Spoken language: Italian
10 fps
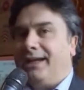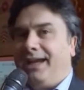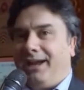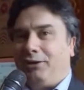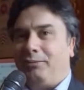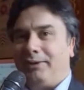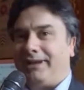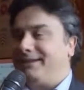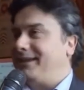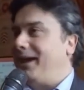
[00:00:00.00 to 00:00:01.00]
Ecco
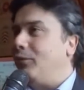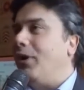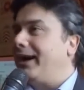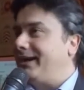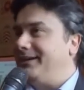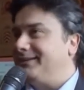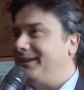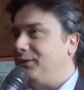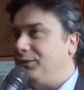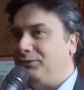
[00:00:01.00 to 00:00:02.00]
perché siamo anche
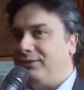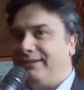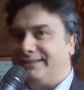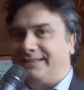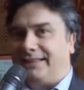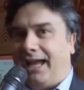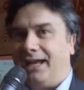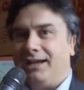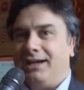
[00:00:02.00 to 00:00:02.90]
all'interno dell'università,